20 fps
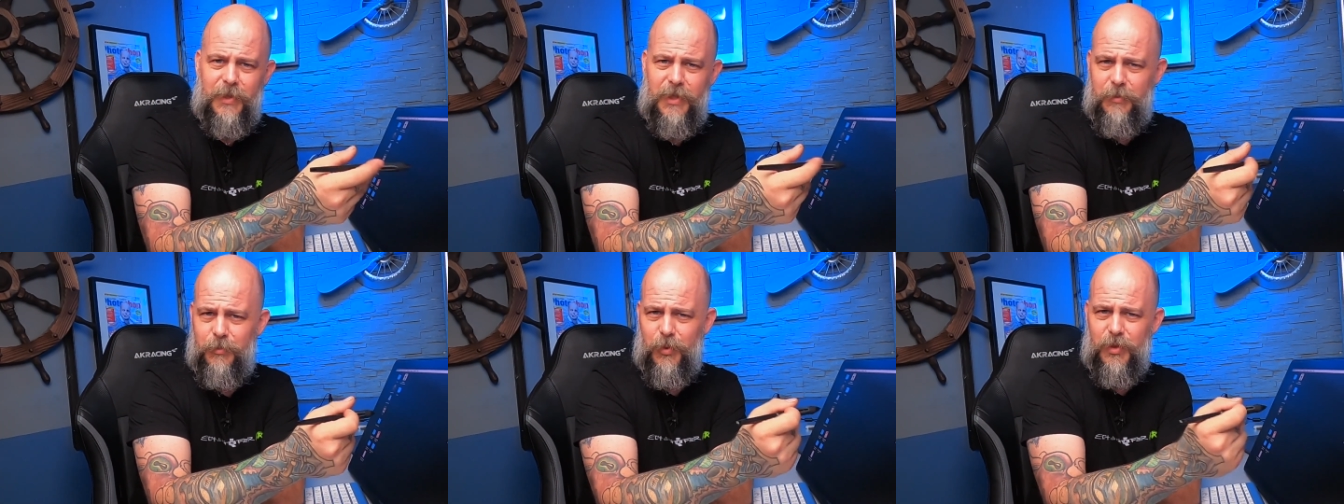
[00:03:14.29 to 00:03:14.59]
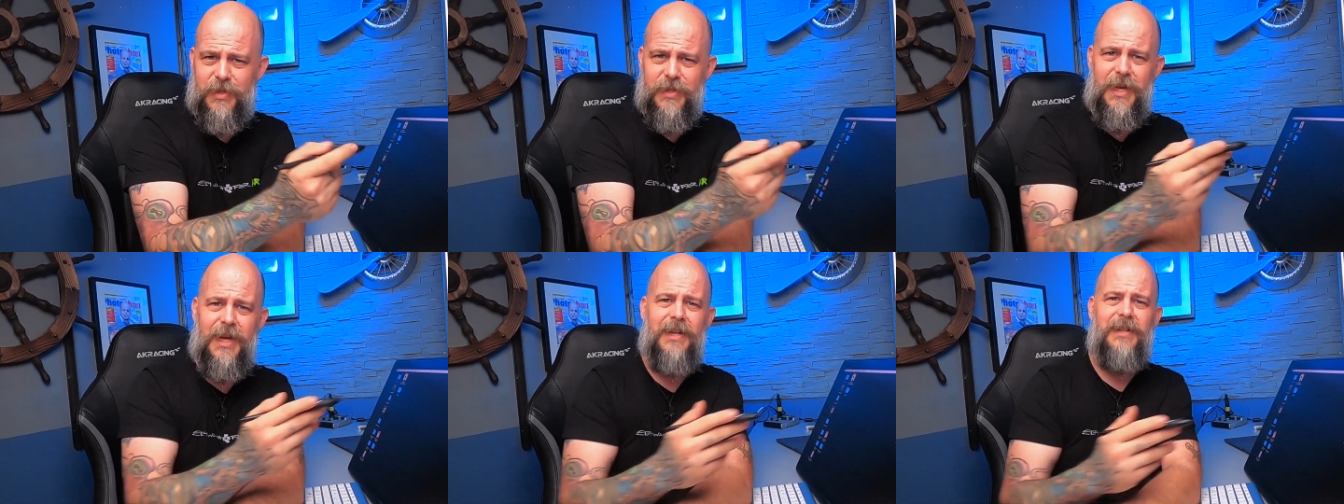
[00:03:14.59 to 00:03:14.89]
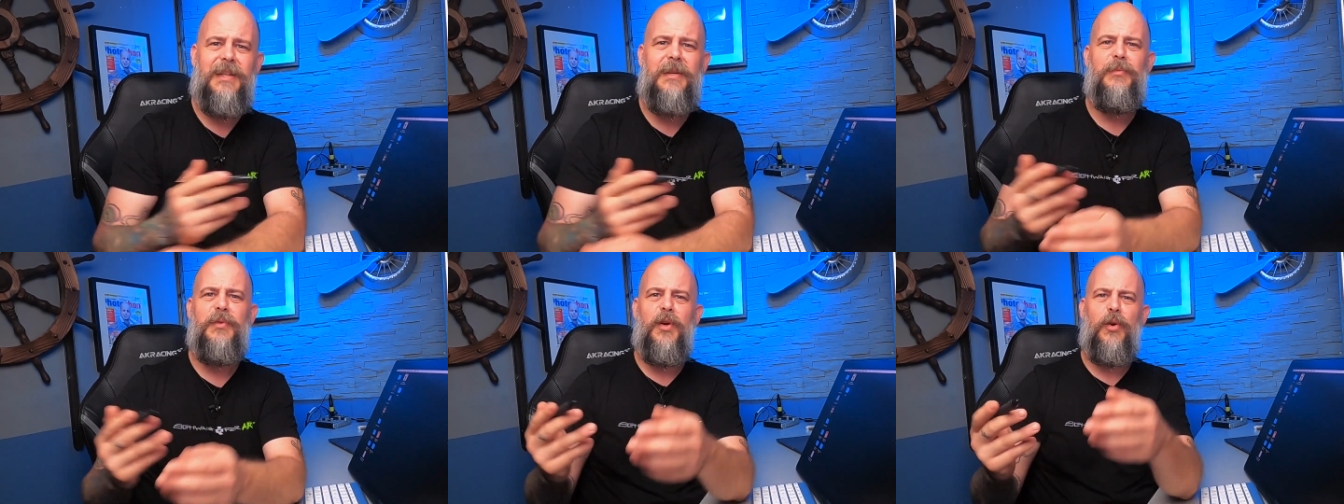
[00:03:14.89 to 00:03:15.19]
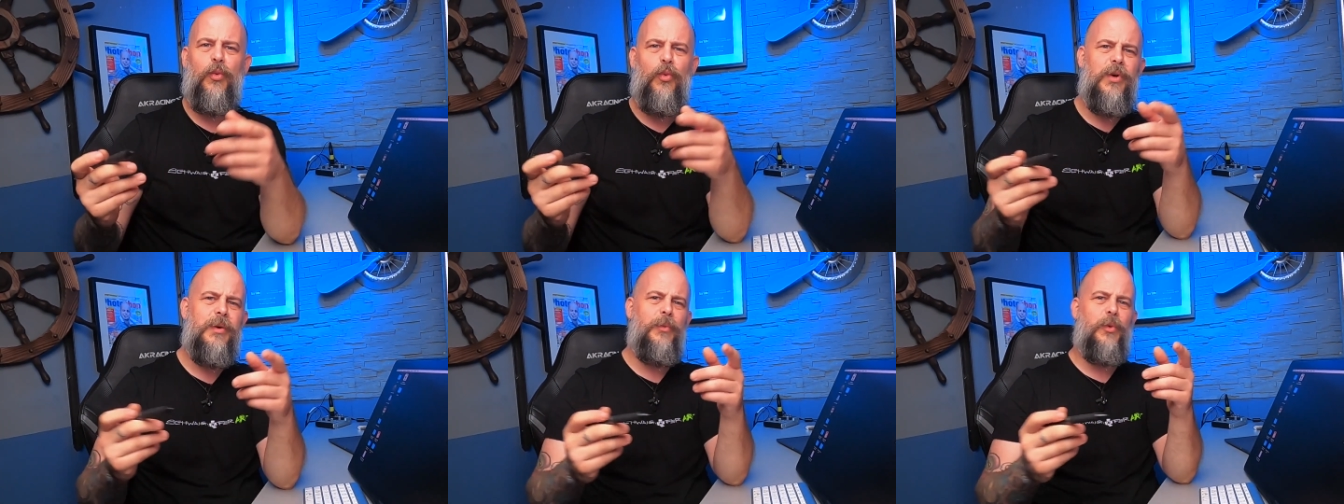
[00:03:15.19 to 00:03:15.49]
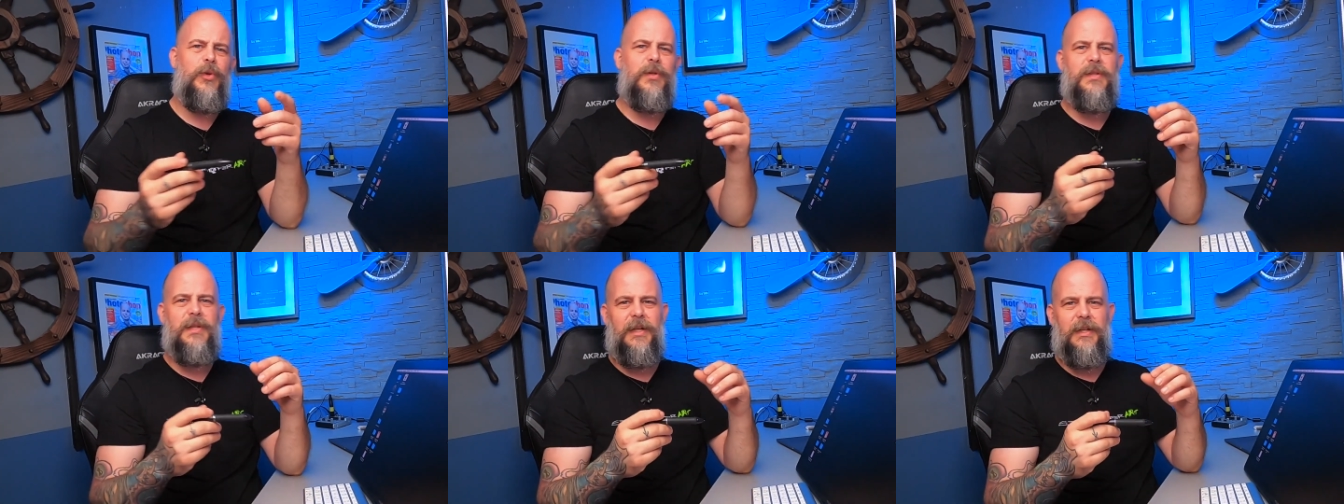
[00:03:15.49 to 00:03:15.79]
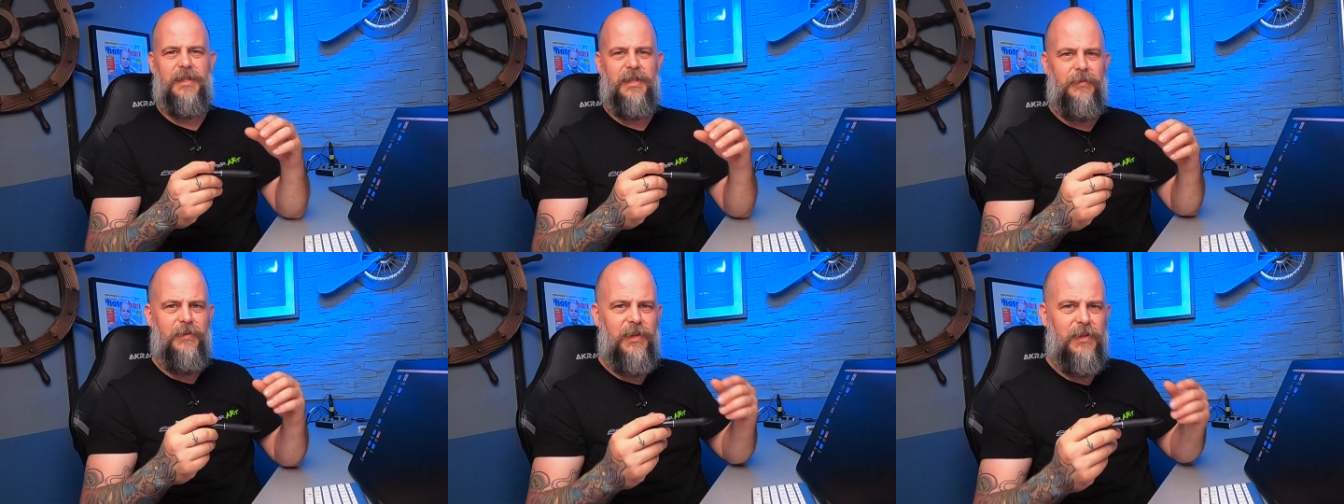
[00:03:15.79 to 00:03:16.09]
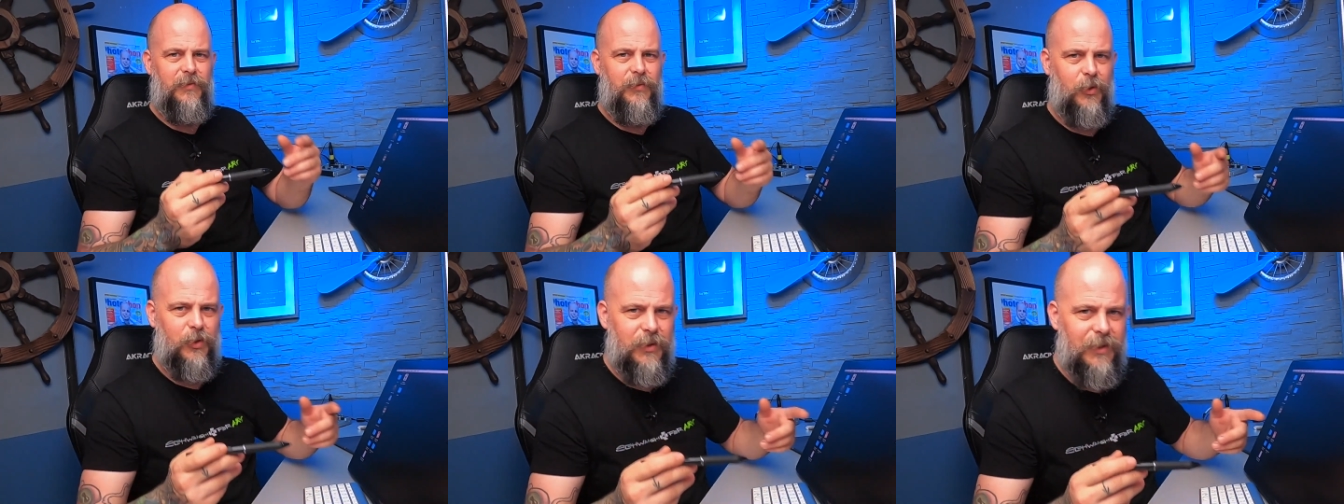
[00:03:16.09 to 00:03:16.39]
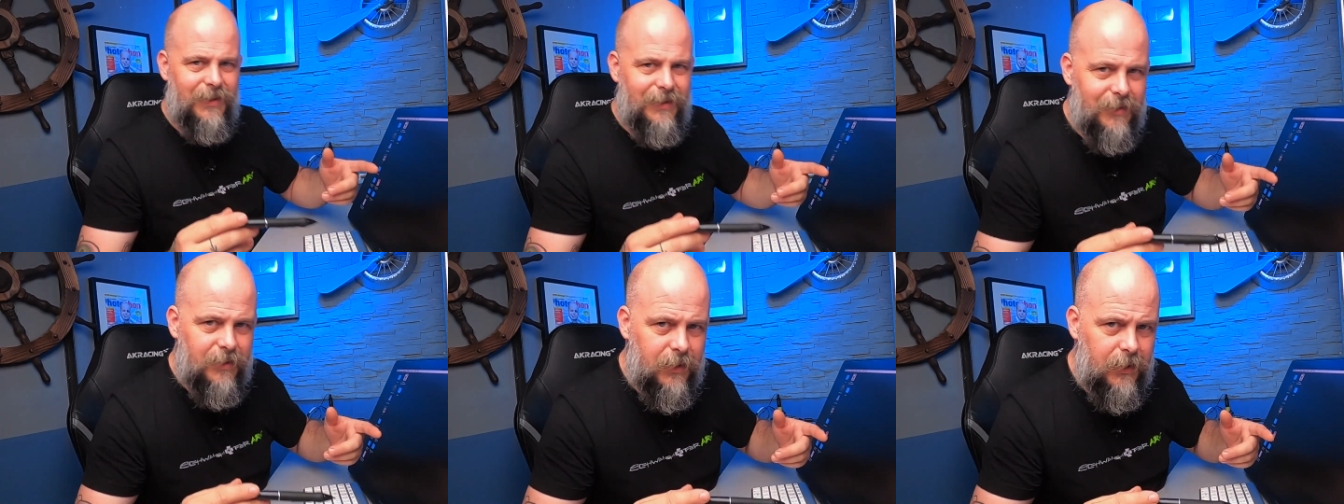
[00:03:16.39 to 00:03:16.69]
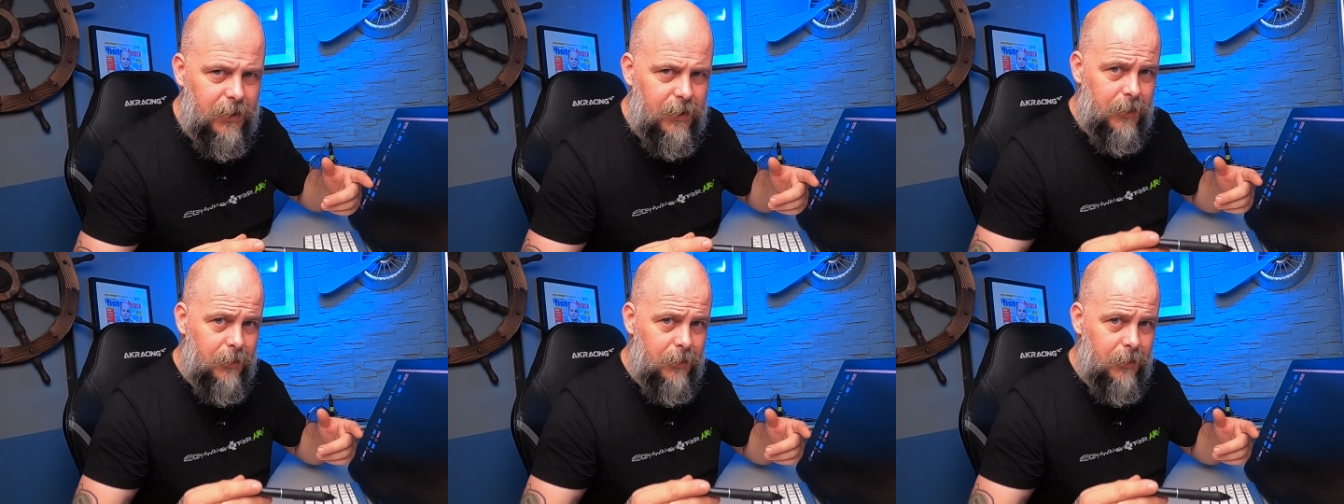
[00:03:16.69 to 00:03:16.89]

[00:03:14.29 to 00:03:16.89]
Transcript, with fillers: Ich muss, nachdem der Ruhemodus aktiviert worden ist,